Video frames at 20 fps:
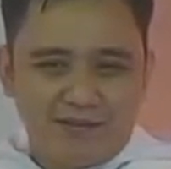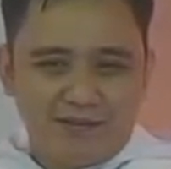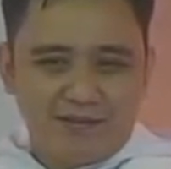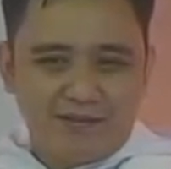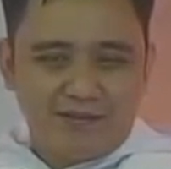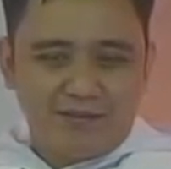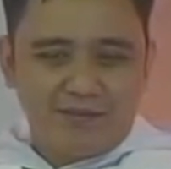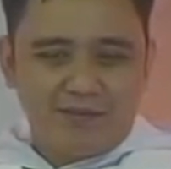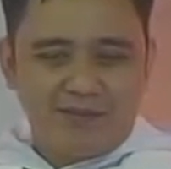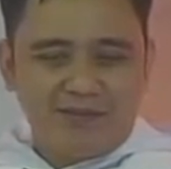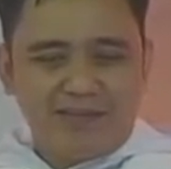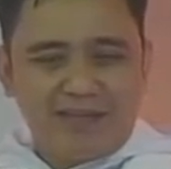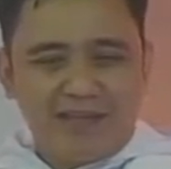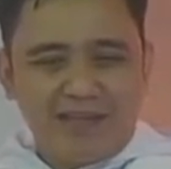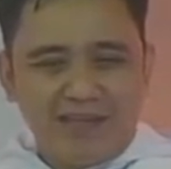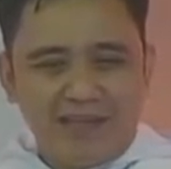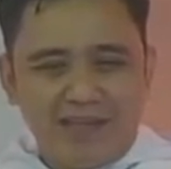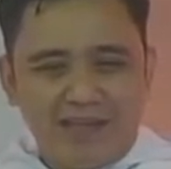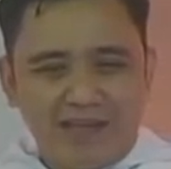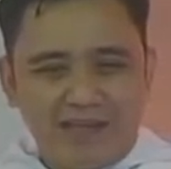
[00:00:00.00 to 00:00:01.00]

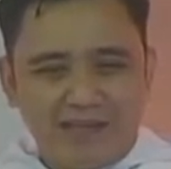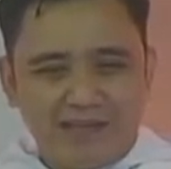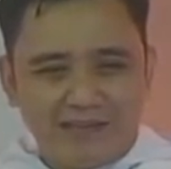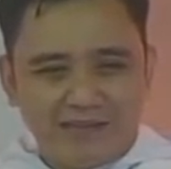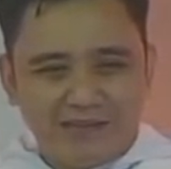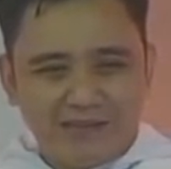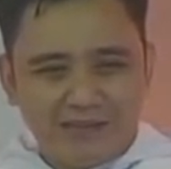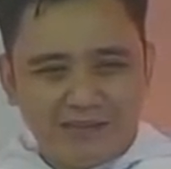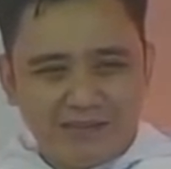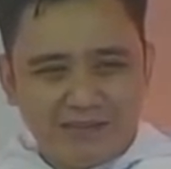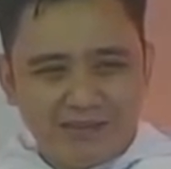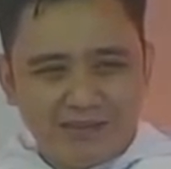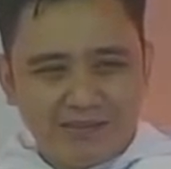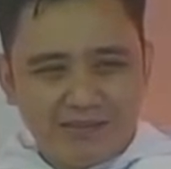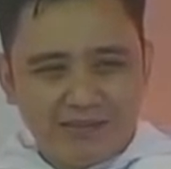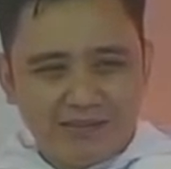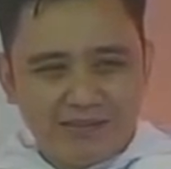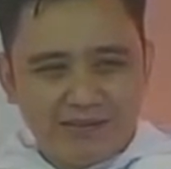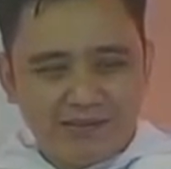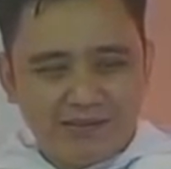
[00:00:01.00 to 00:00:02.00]
pertanyaan
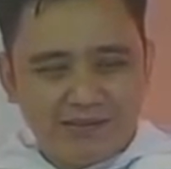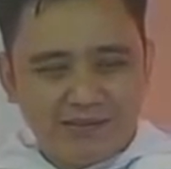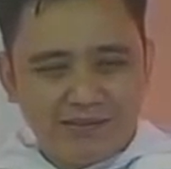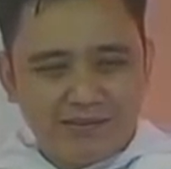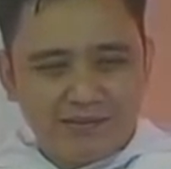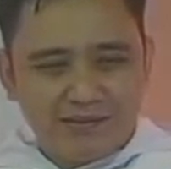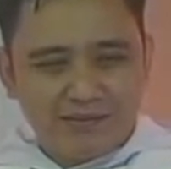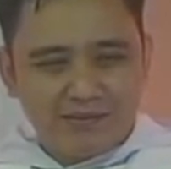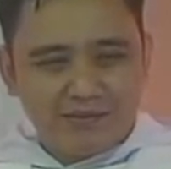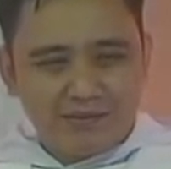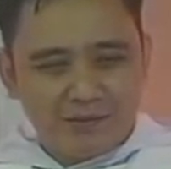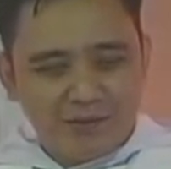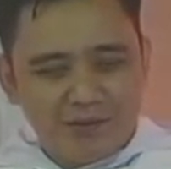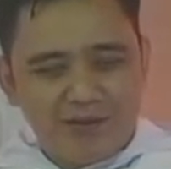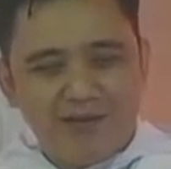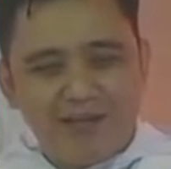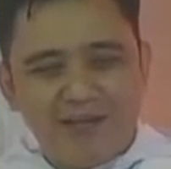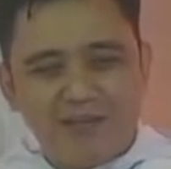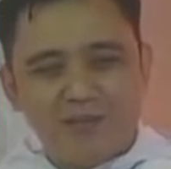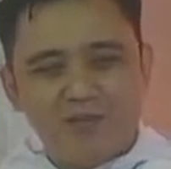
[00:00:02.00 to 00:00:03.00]
Tuhan
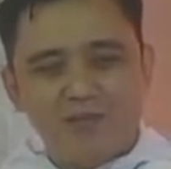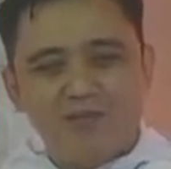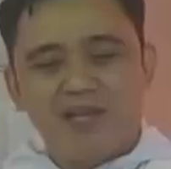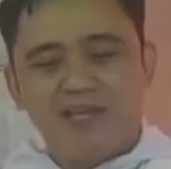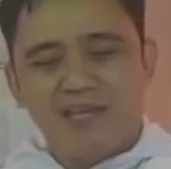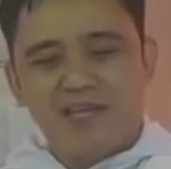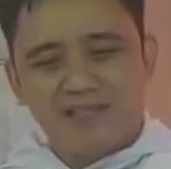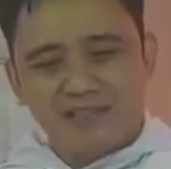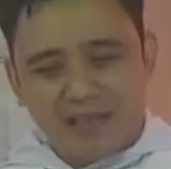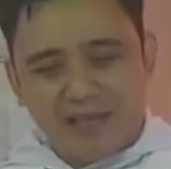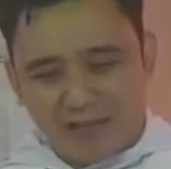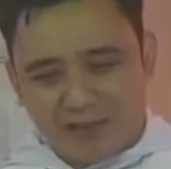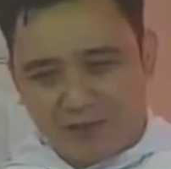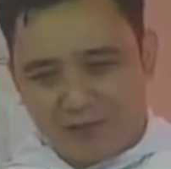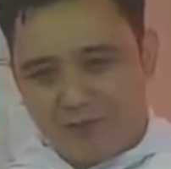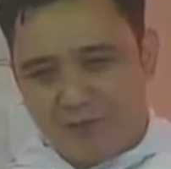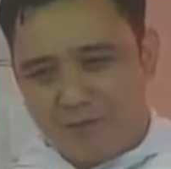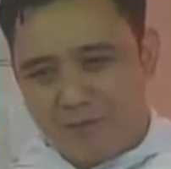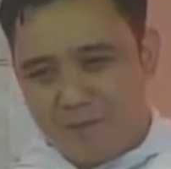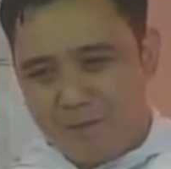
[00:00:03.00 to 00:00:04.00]
Yesus hanya satu.
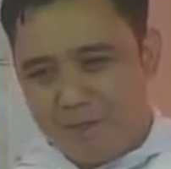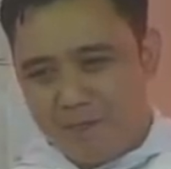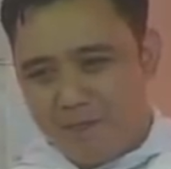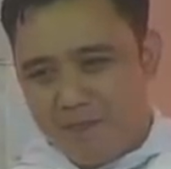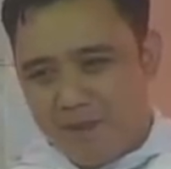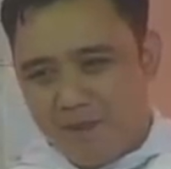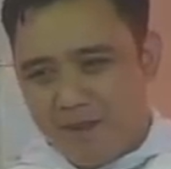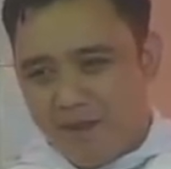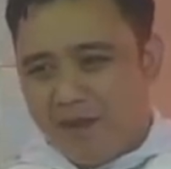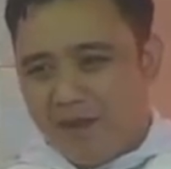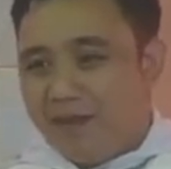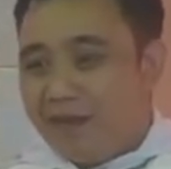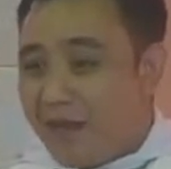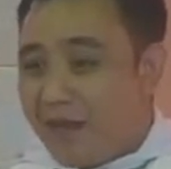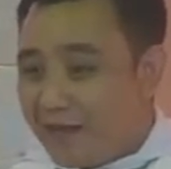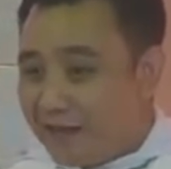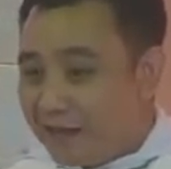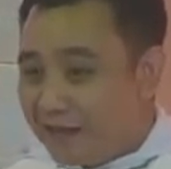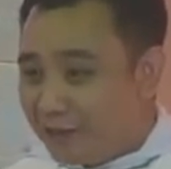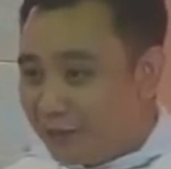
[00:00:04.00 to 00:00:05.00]

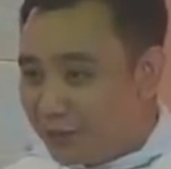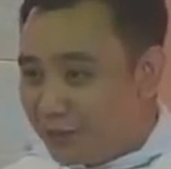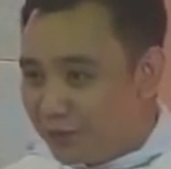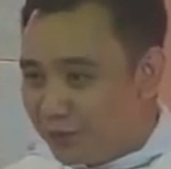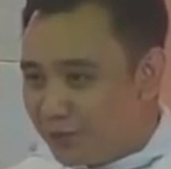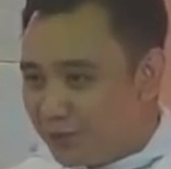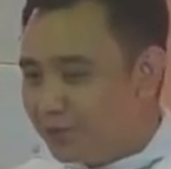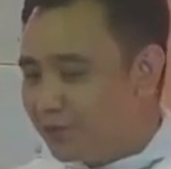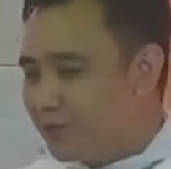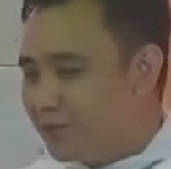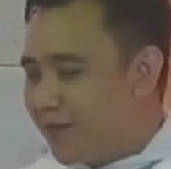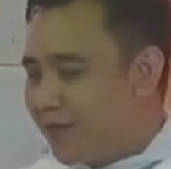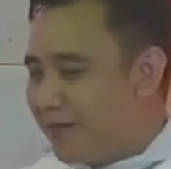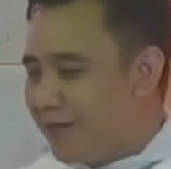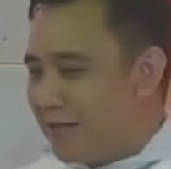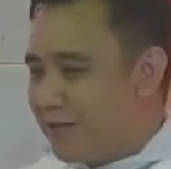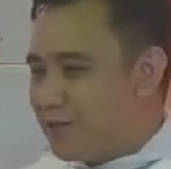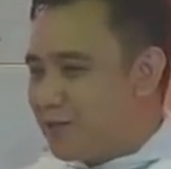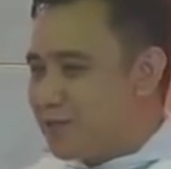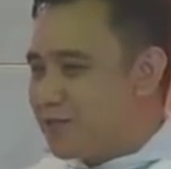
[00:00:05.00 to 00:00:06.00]
Yang dituntut Tuhan
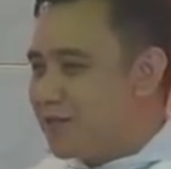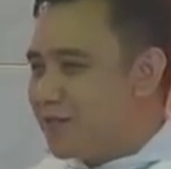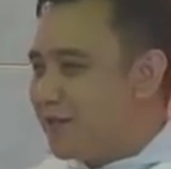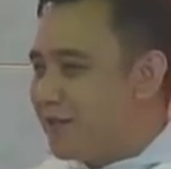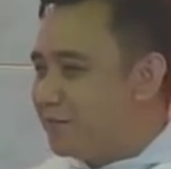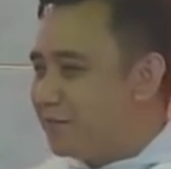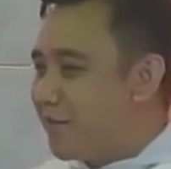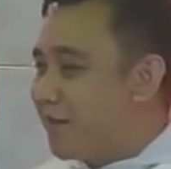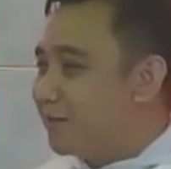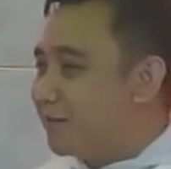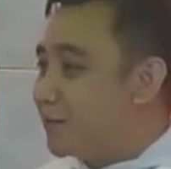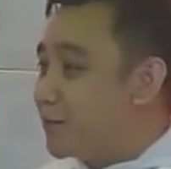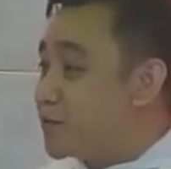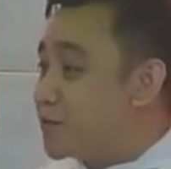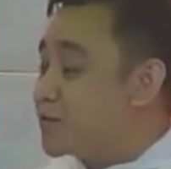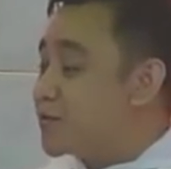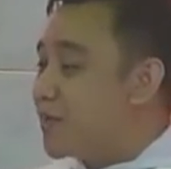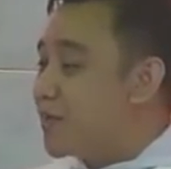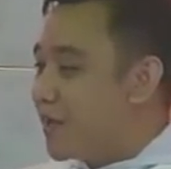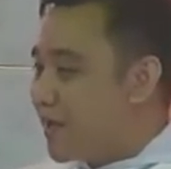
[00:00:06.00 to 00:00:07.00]
Yesus dari Petrus
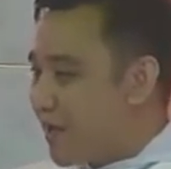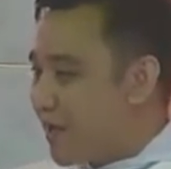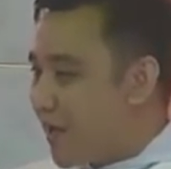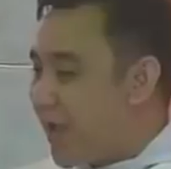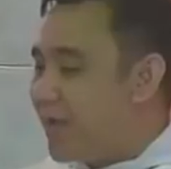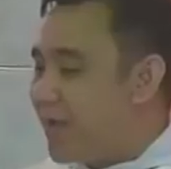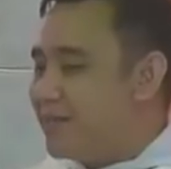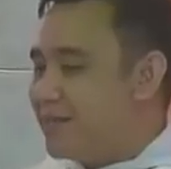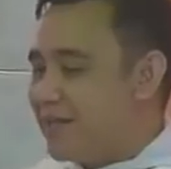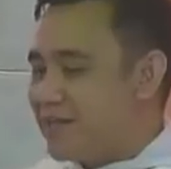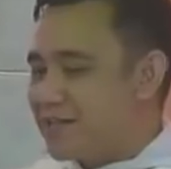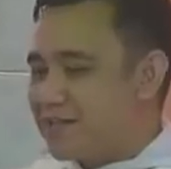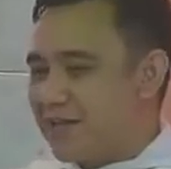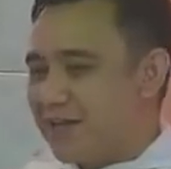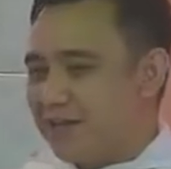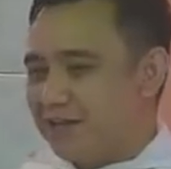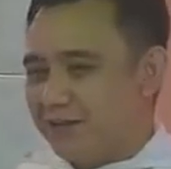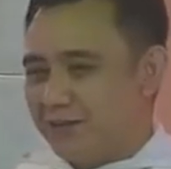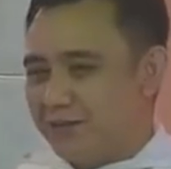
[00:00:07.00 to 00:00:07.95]
hanya satu.